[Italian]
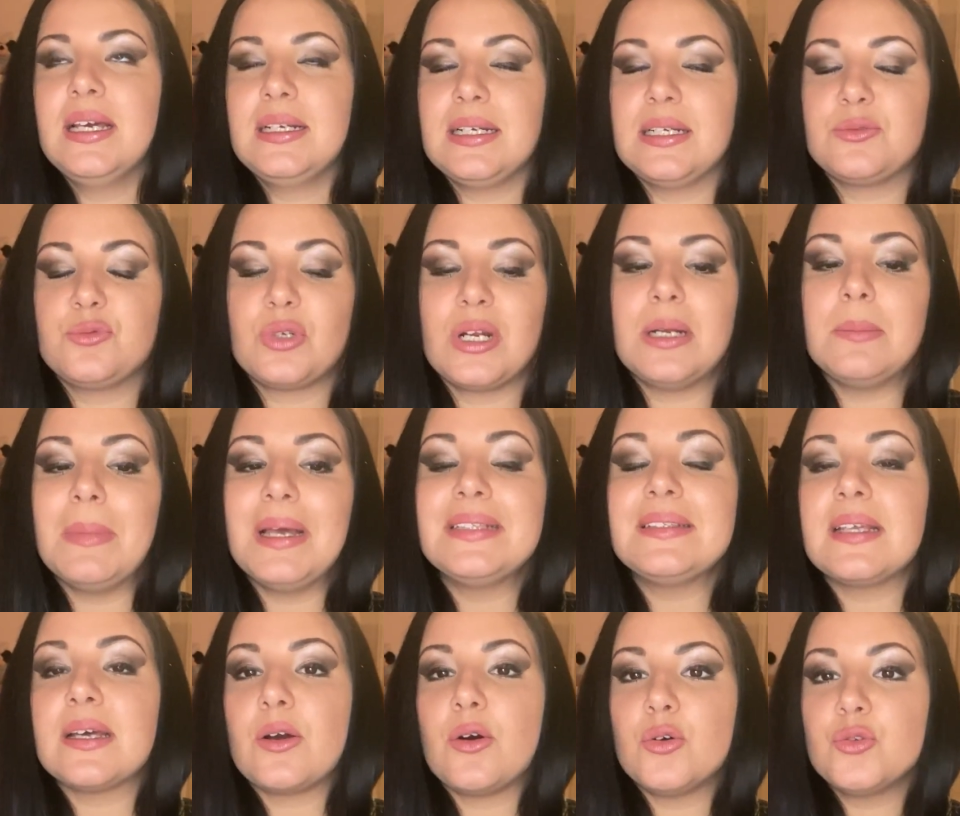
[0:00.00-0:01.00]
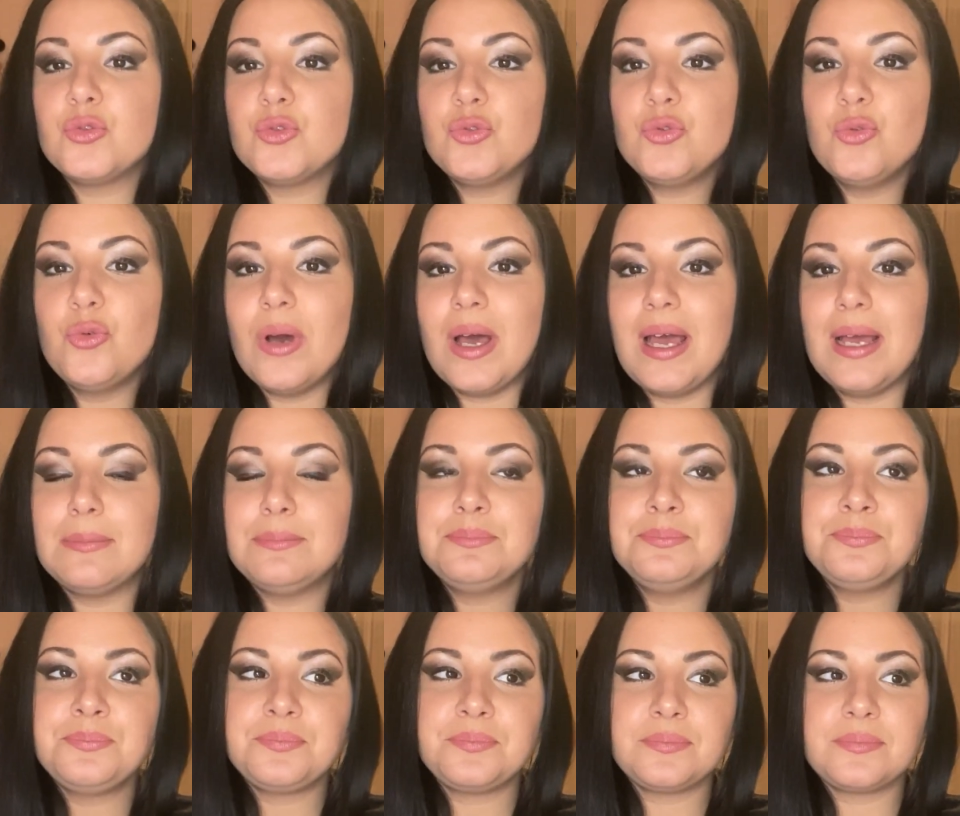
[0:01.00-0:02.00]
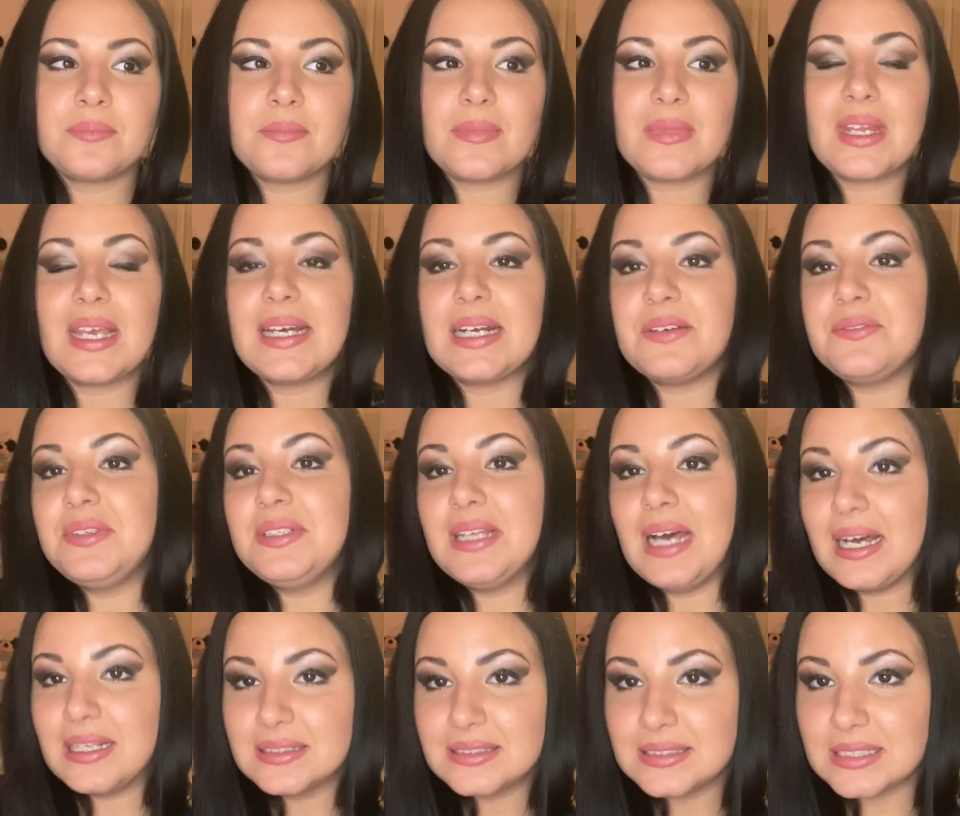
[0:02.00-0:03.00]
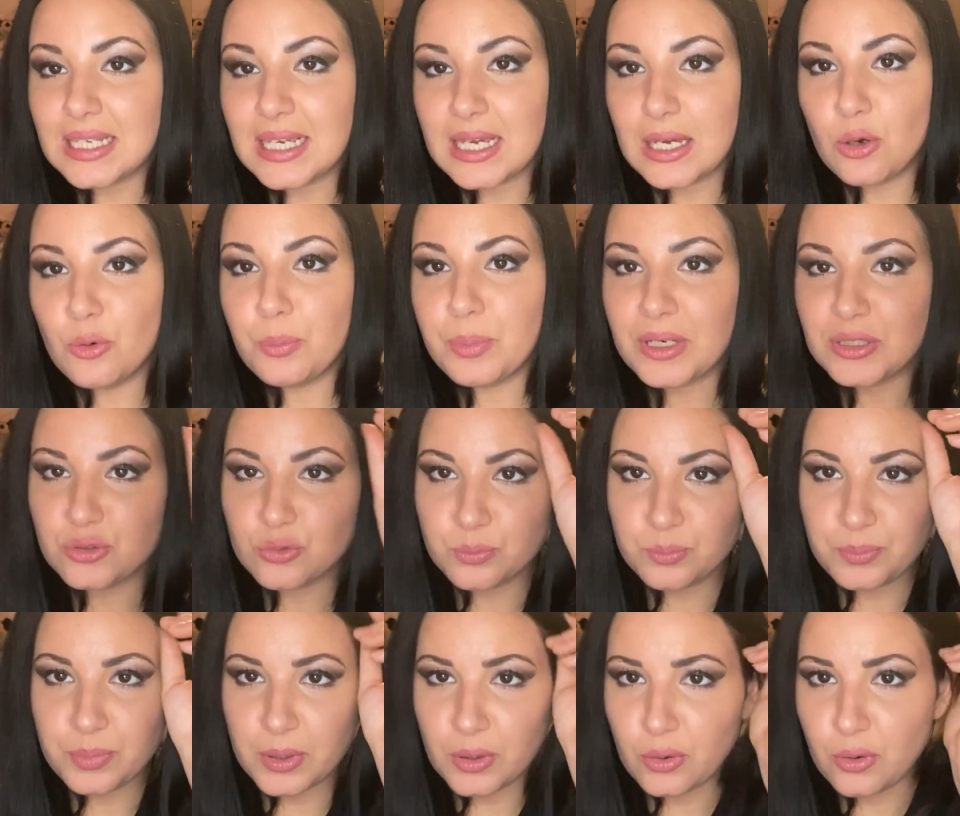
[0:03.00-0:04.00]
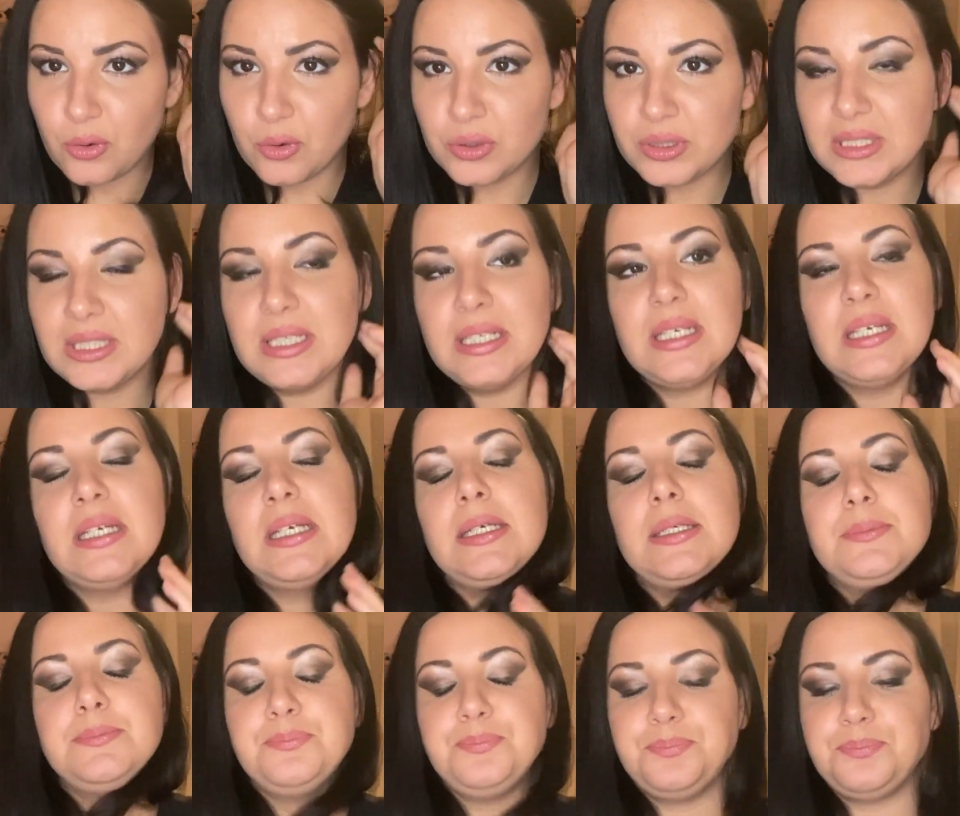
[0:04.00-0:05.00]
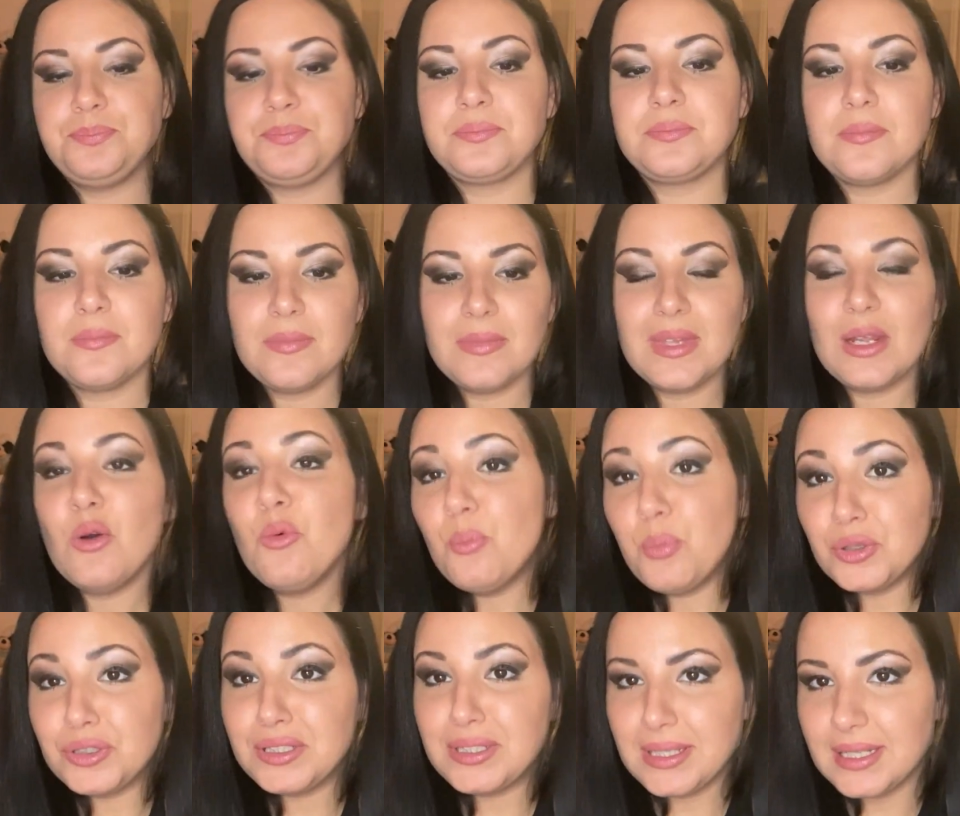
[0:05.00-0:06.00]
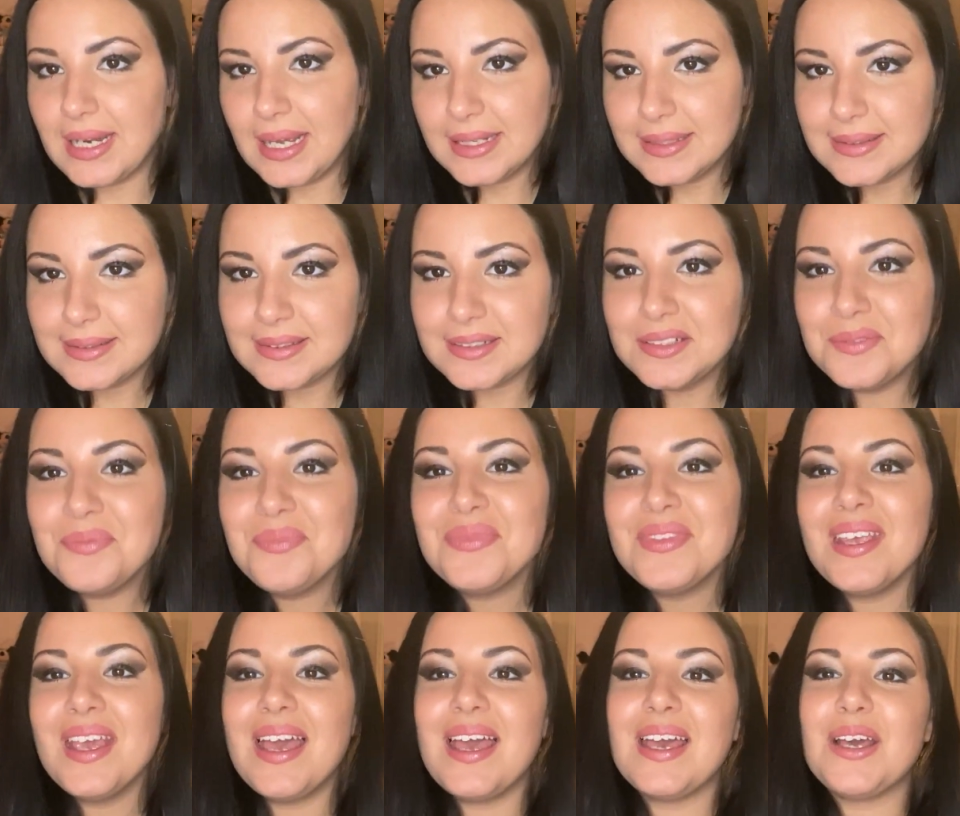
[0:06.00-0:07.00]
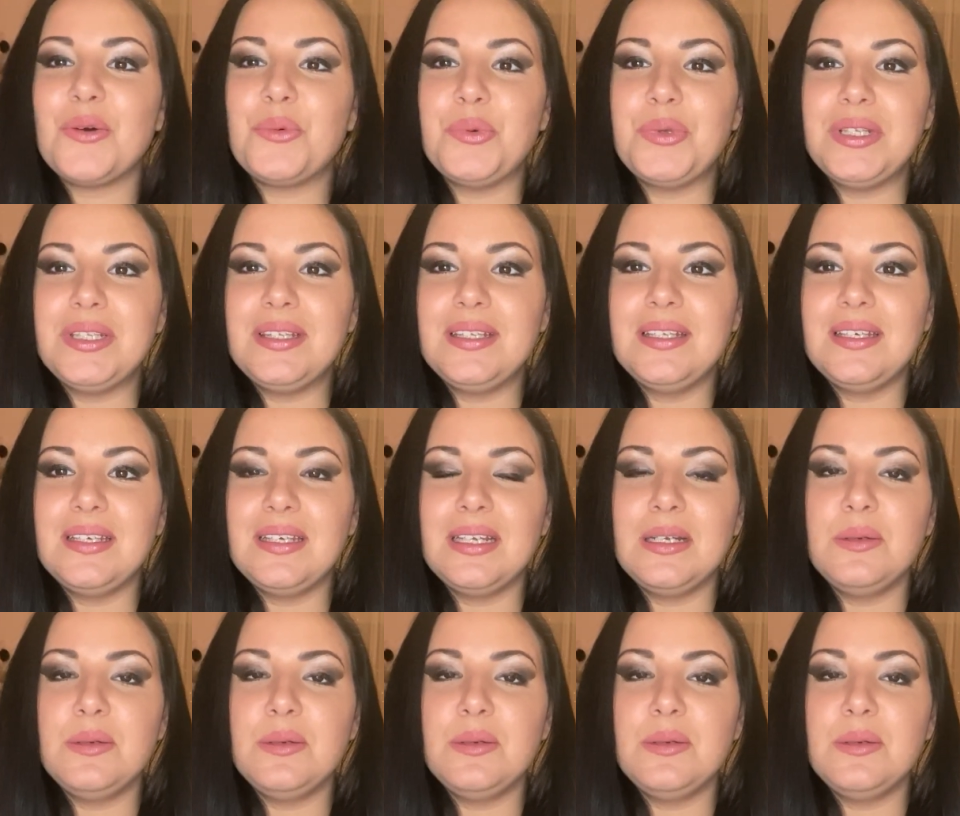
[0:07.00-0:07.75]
Naturalmente con due mh, mm, gravidanze ho preso un po' di... Mh, mm, un po' di chiletti e quindi